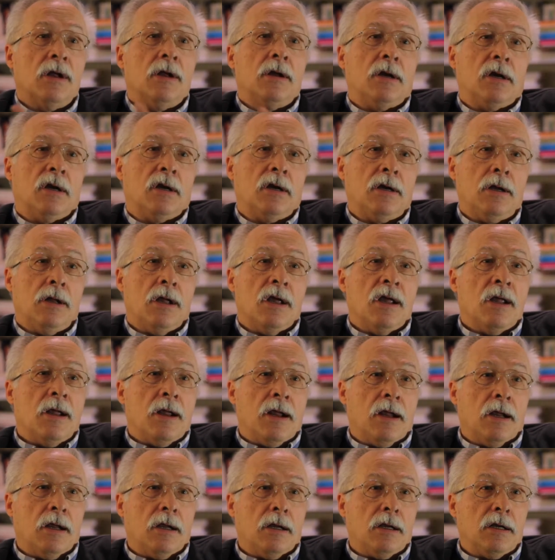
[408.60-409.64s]
¿Eh?
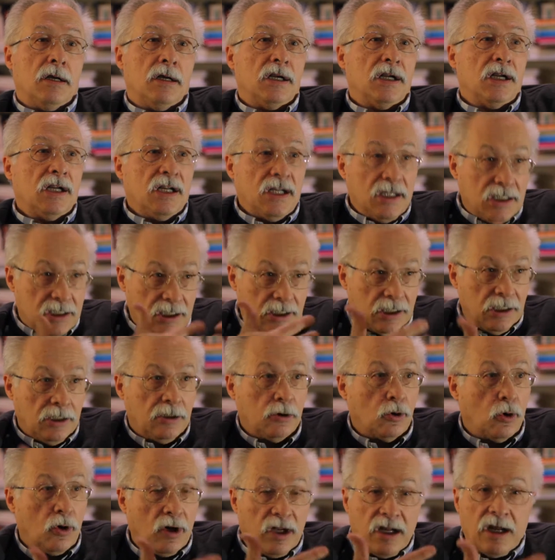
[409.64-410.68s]
Eh, sin
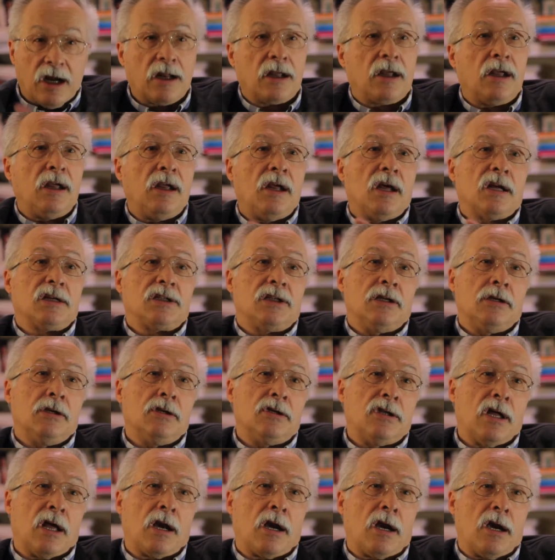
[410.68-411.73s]
oligarquías
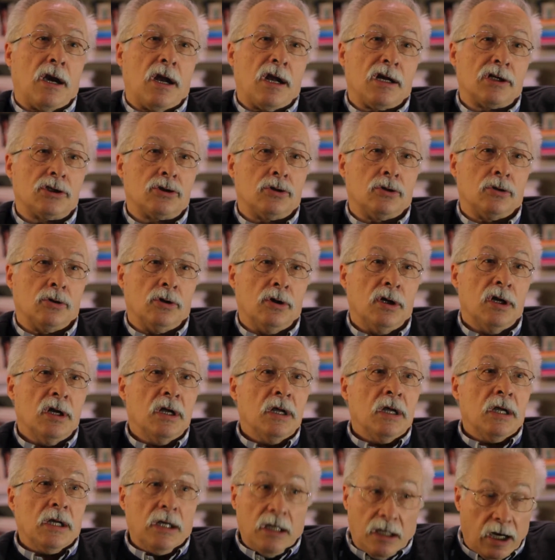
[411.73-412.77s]
internas, ¿no?
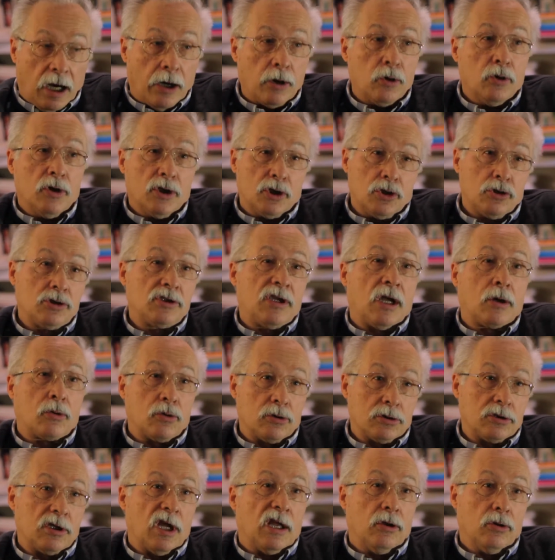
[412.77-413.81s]
y claro, eso está
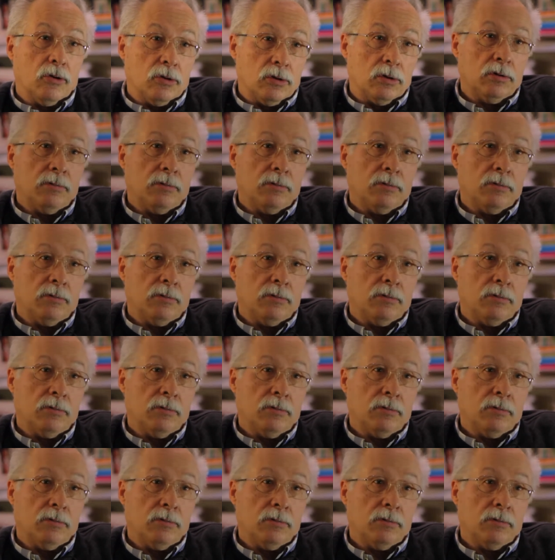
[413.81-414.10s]
costando.